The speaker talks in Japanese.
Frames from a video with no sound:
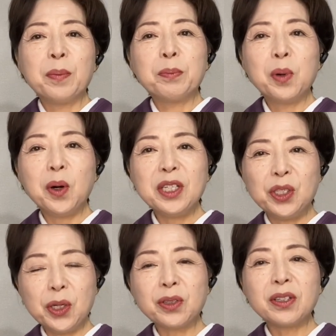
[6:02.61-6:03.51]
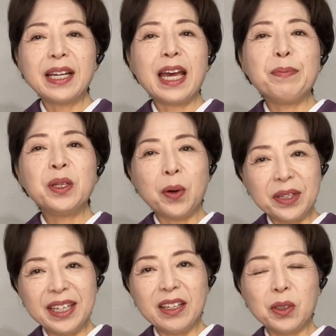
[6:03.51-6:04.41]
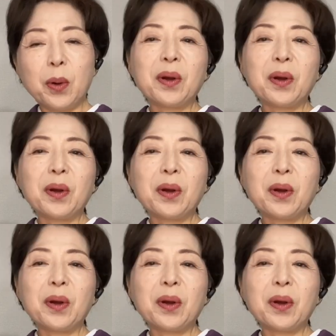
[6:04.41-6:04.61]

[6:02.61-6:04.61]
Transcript: もう一色ぐらい緑と